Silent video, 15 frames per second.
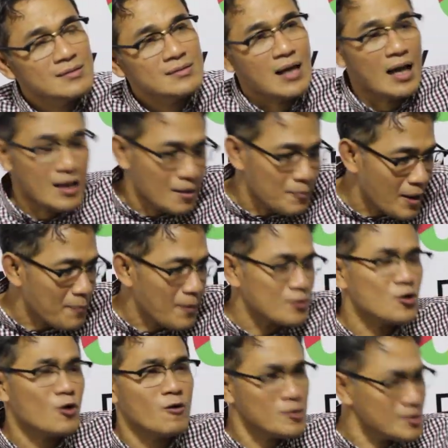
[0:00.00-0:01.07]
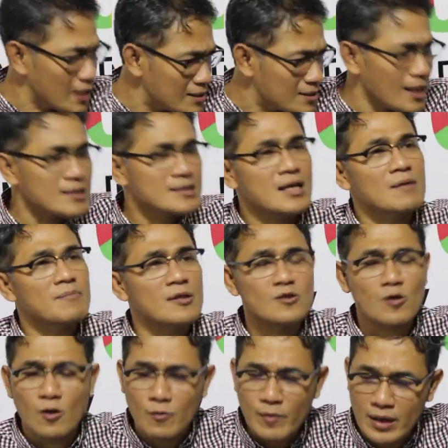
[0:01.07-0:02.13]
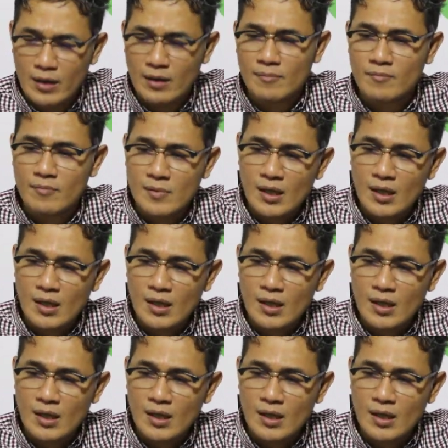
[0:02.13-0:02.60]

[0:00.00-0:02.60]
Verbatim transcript: saya kepada Pak Jokowi saya jelaskan Pak Jokowi